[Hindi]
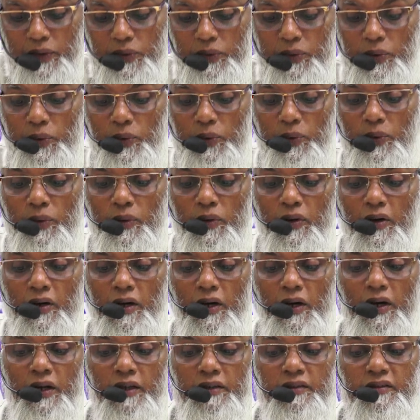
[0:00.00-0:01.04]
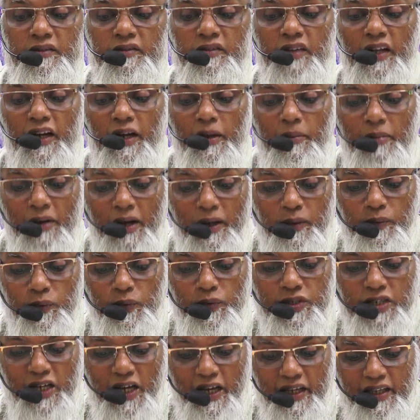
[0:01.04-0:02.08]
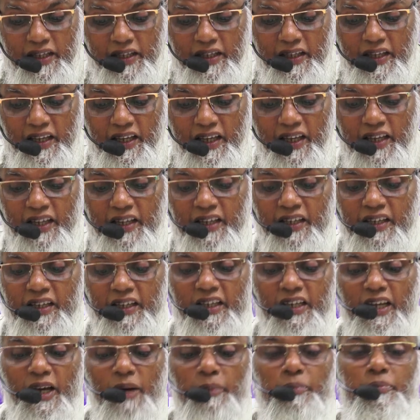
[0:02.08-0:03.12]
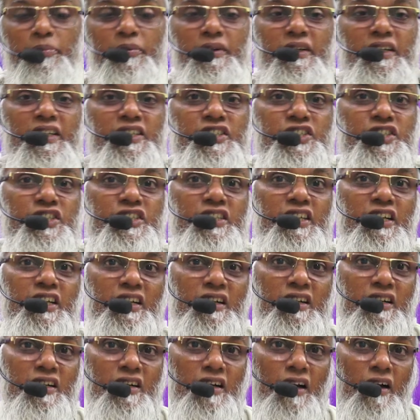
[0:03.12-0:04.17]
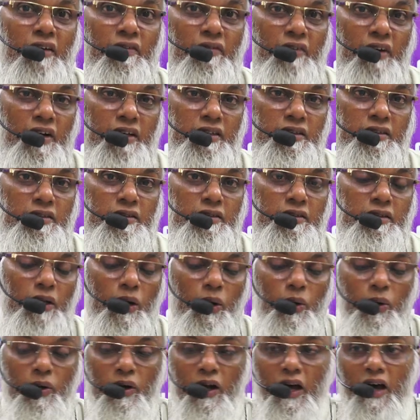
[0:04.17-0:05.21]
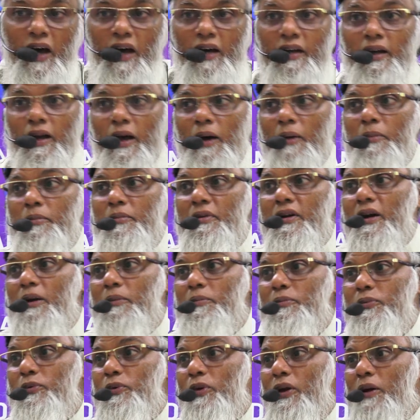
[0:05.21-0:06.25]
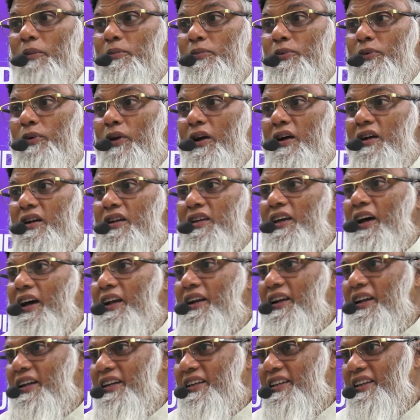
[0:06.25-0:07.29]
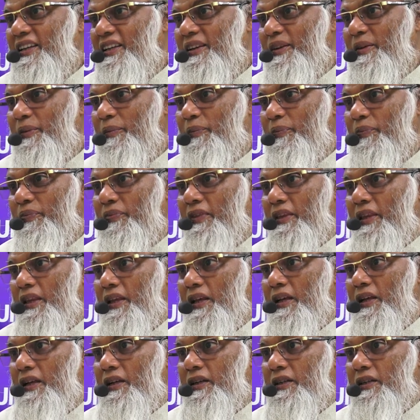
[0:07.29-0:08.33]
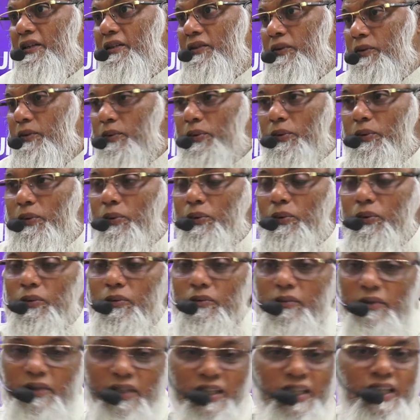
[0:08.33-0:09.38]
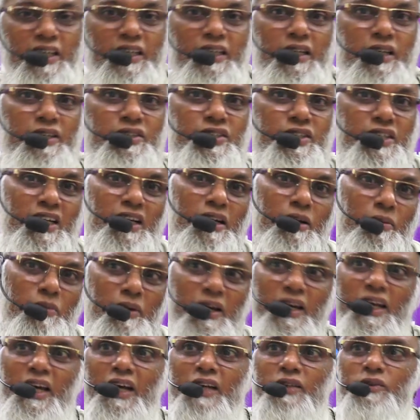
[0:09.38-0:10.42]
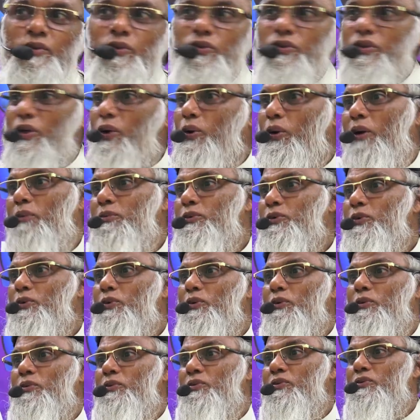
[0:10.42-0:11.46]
तो तलबा को चाहिए कि अपने शेख का वक्त और आराम का पूरा पूरा ख्याल रखें तो इन्हीं के शेख मिल गए तो चलो अब उनको